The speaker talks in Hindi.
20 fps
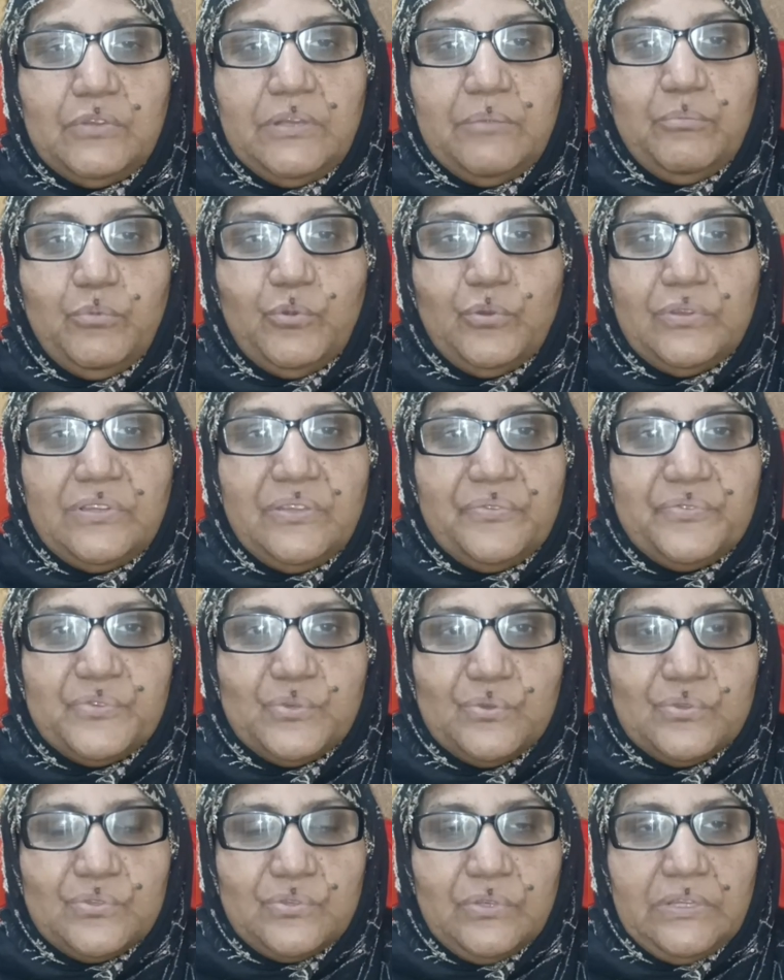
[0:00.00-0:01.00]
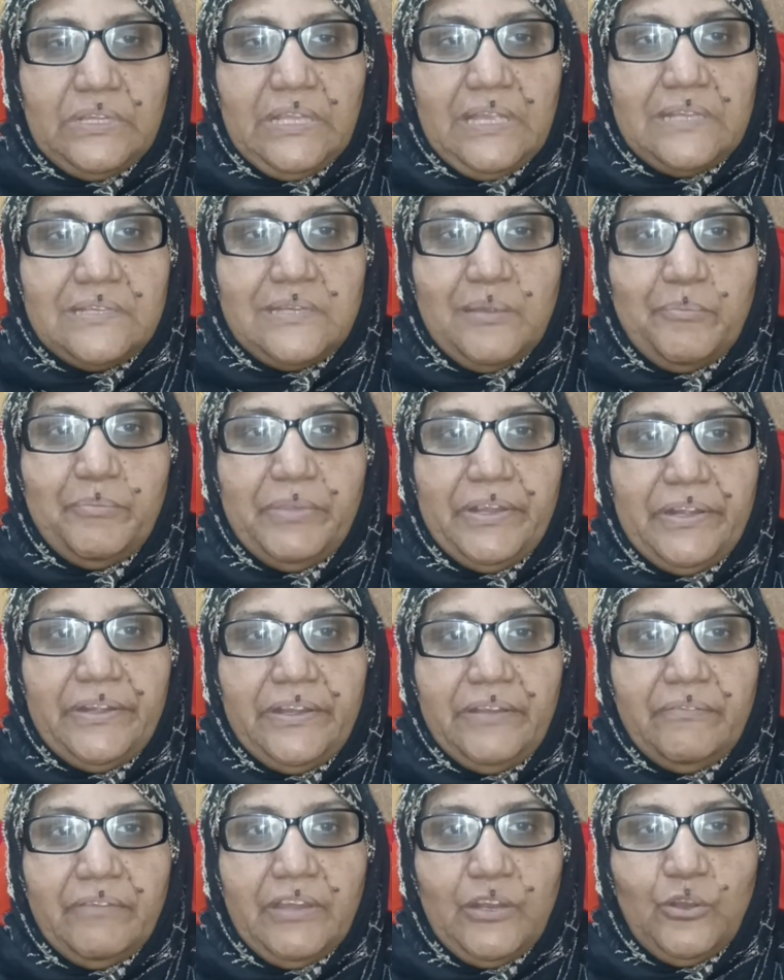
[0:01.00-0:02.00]
मुझे बहुत अफसोस होता है जब
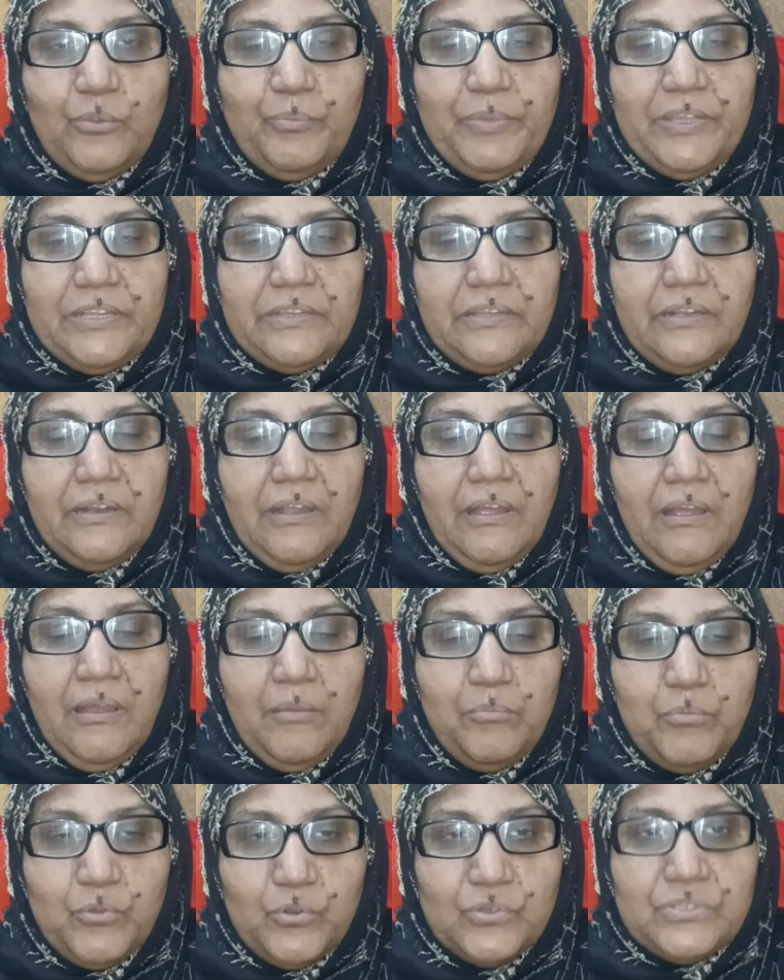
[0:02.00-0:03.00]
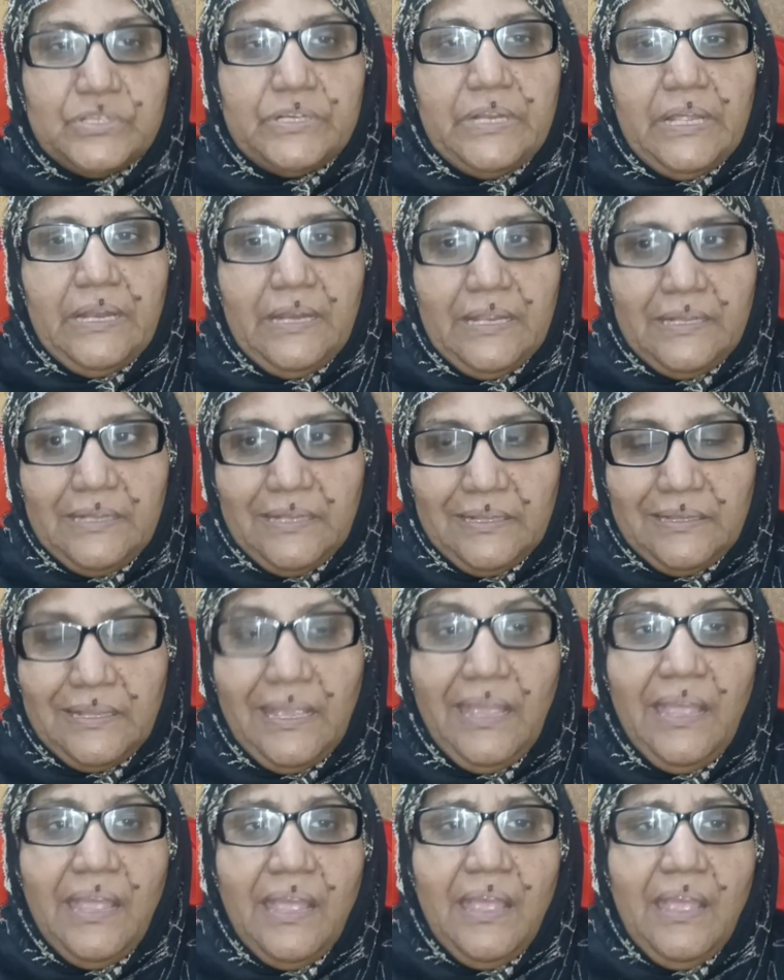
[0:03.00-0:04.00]
बेटी वालों पर इतना बोझ डाला जाता
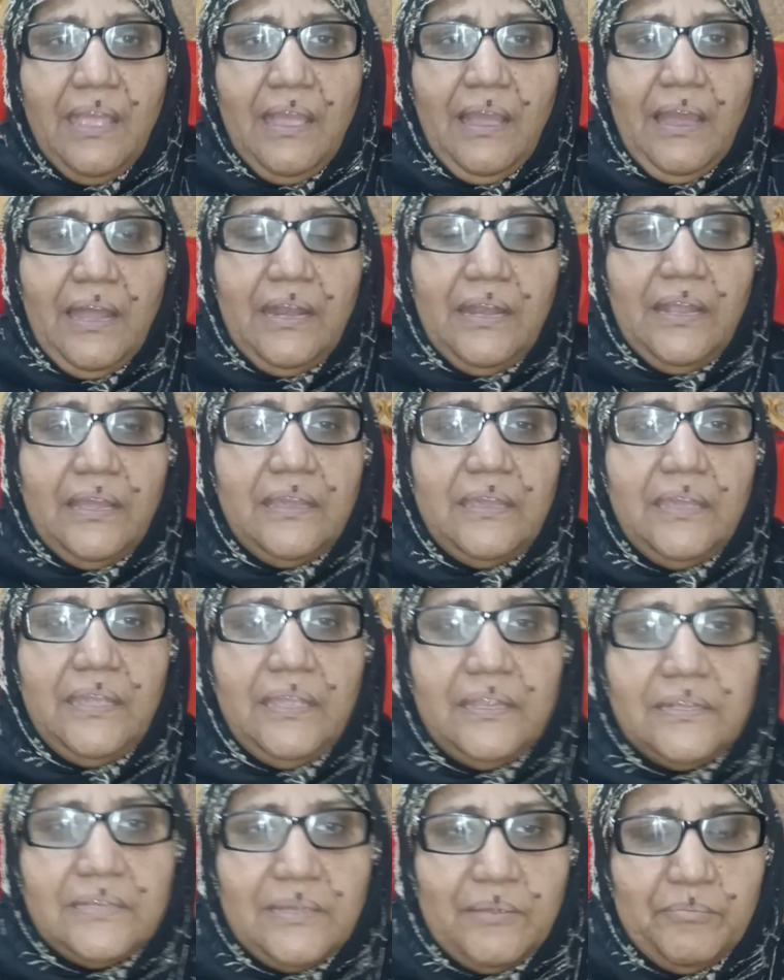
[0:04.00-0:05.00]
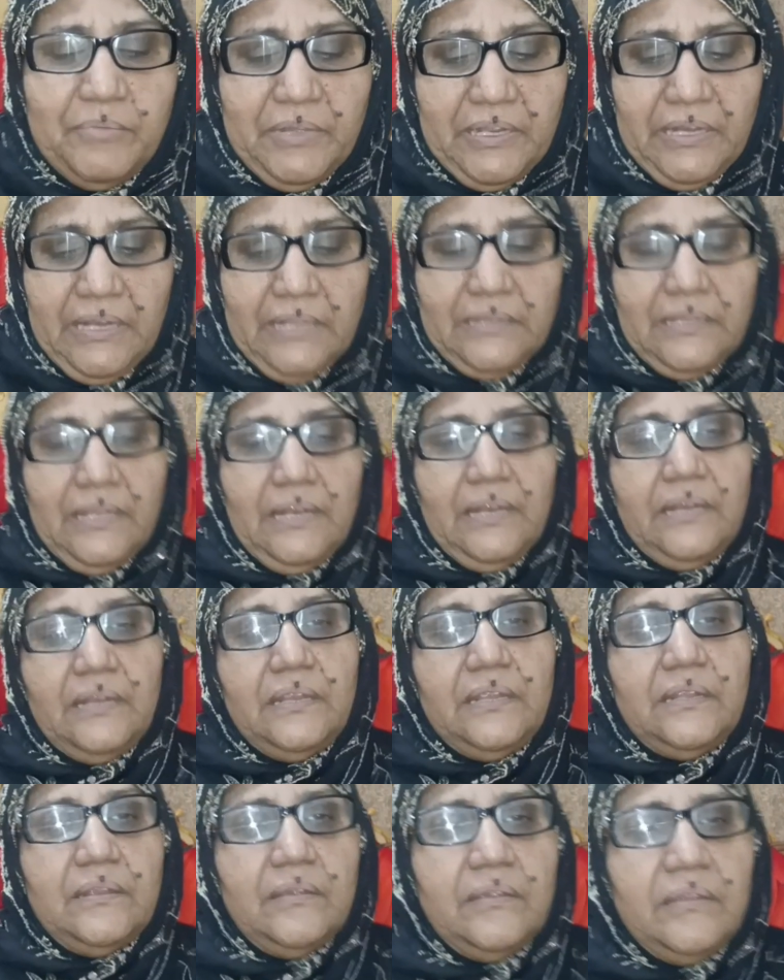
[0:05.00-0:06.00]
है हालांकि जब अल्लाह ताला
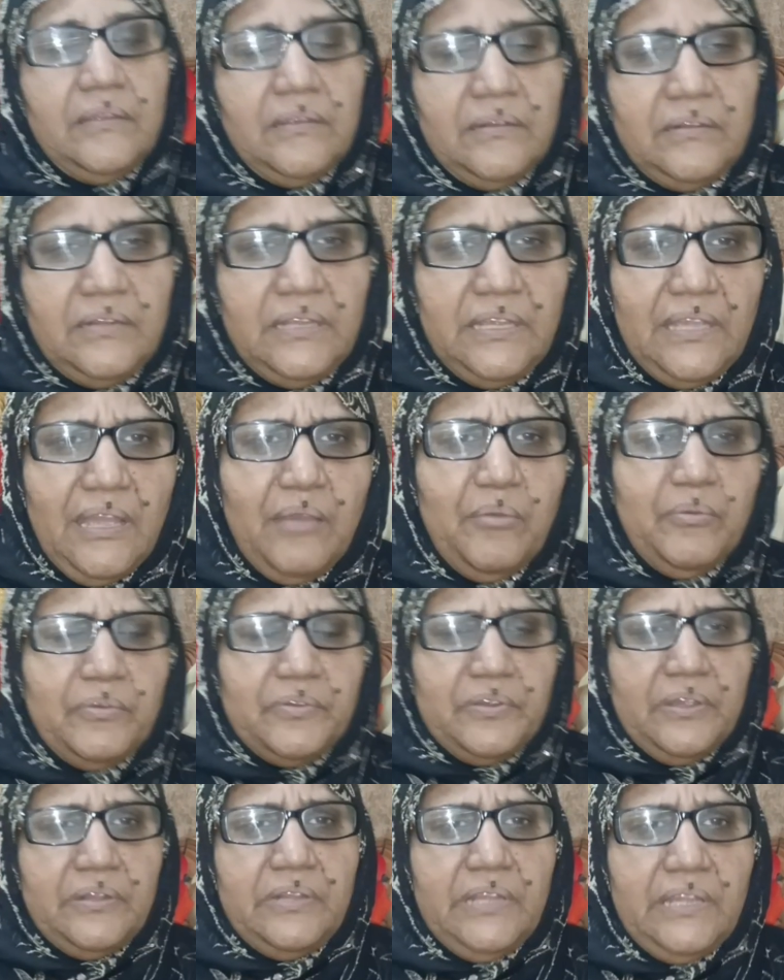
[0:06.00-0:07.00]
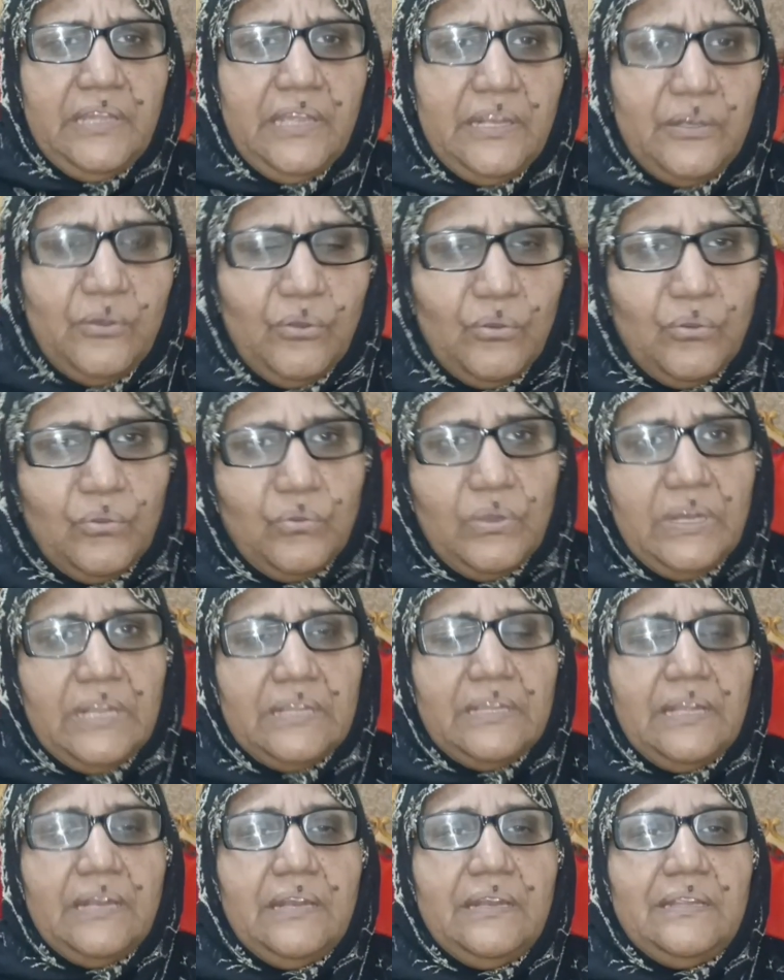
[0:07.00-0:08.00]
ने दिया देखिए इन लोगों को
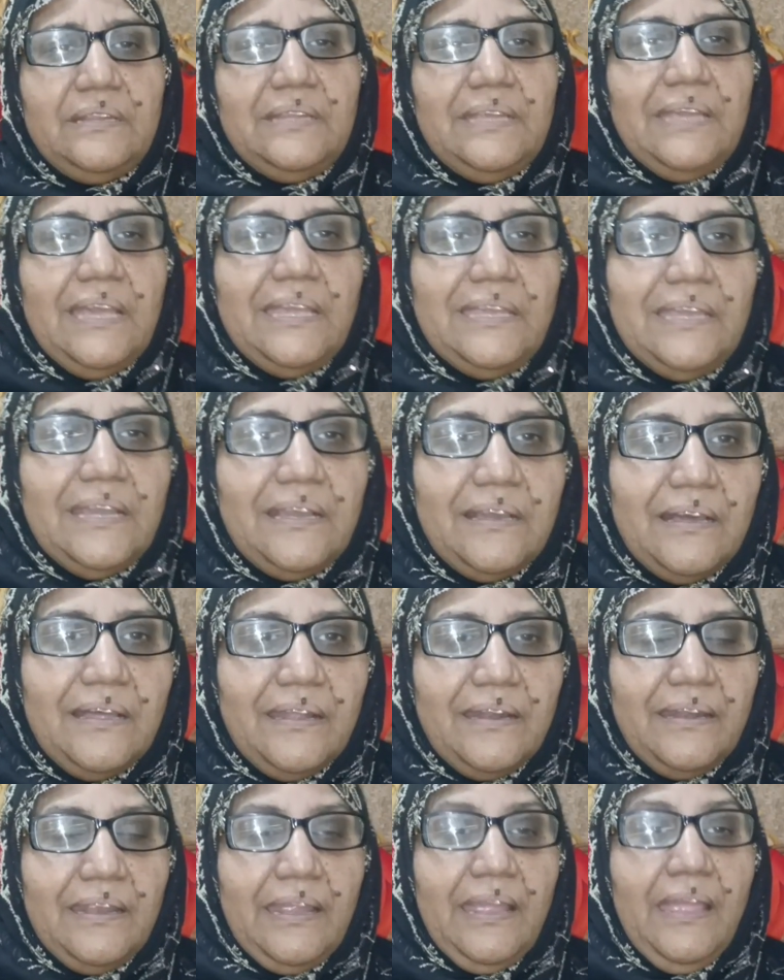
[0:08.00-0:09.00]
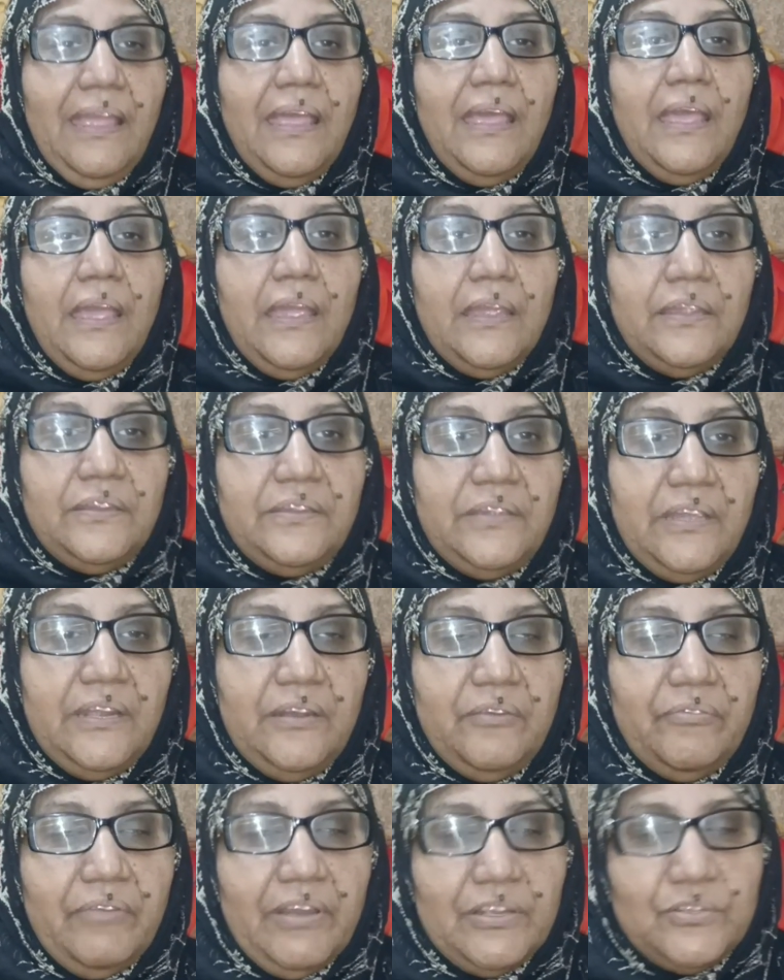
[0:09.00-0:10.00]
अल्लाह ताला ने दिया ये कर रहे हैं ये
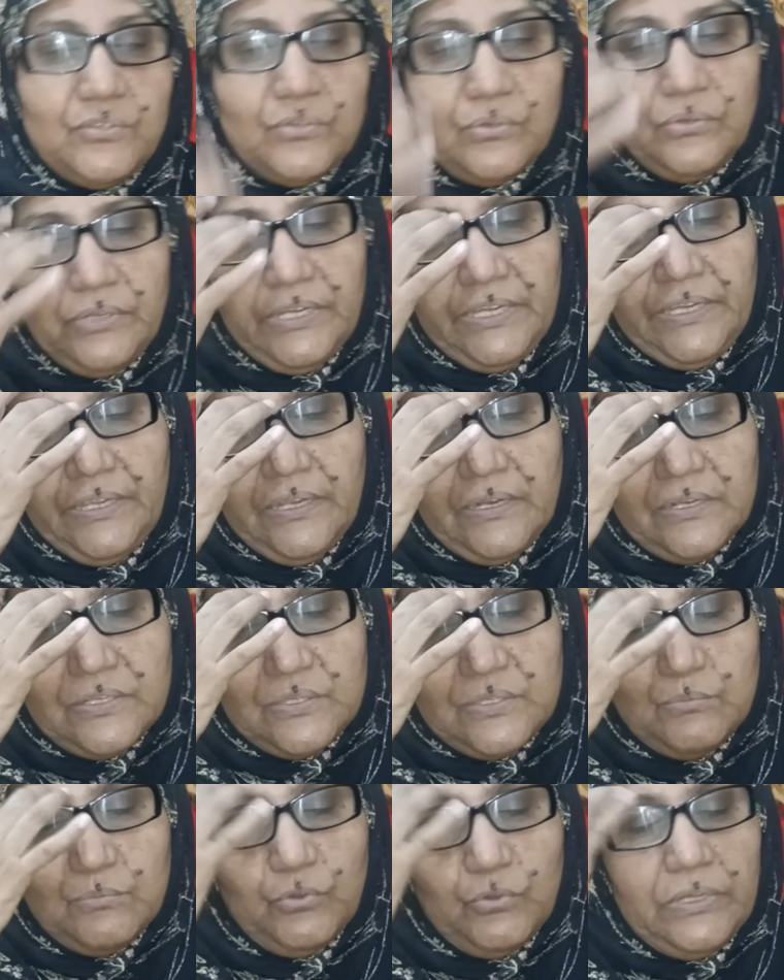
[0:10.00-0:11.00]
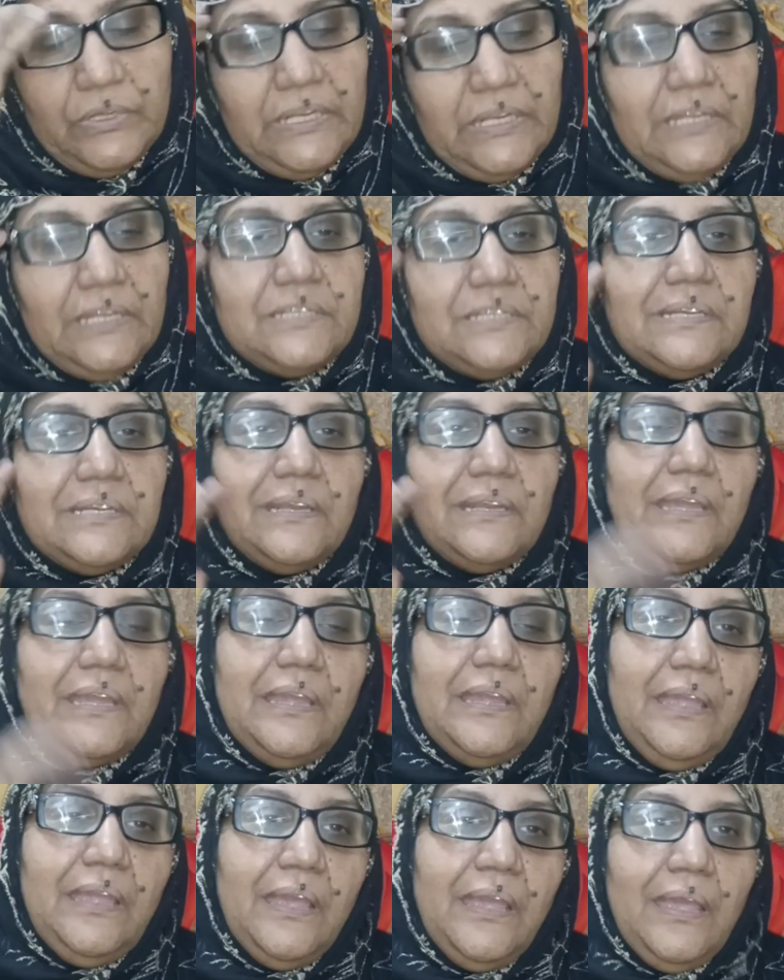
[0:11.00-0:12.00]
रिवाजों ने ये रस्मों ने जिनके
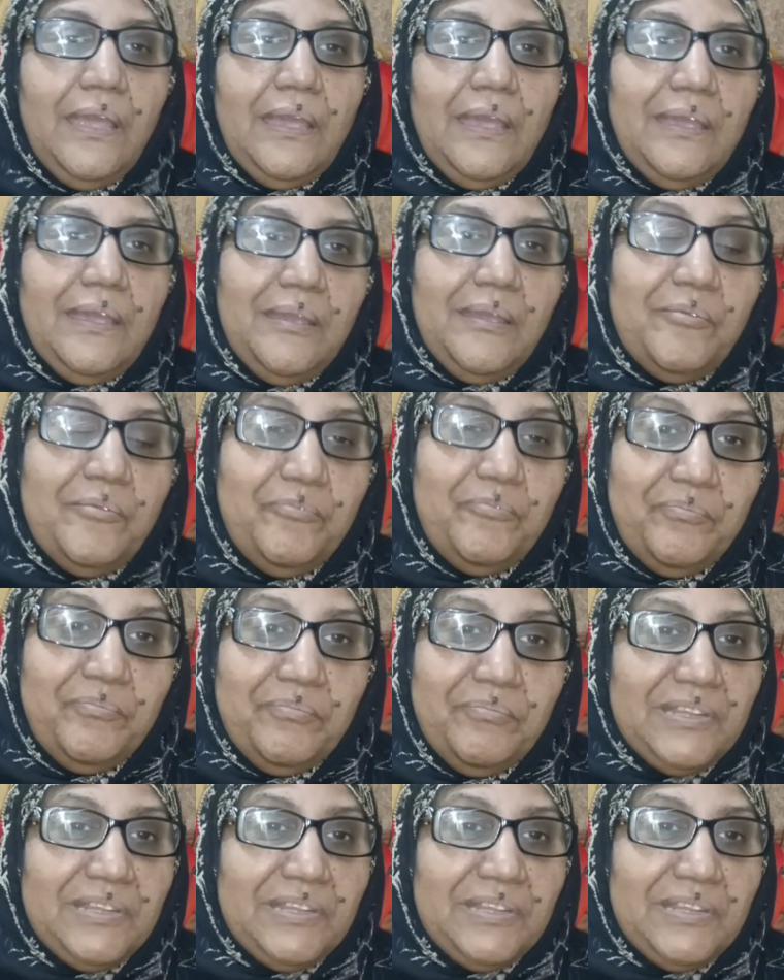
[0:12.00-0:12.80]
ए,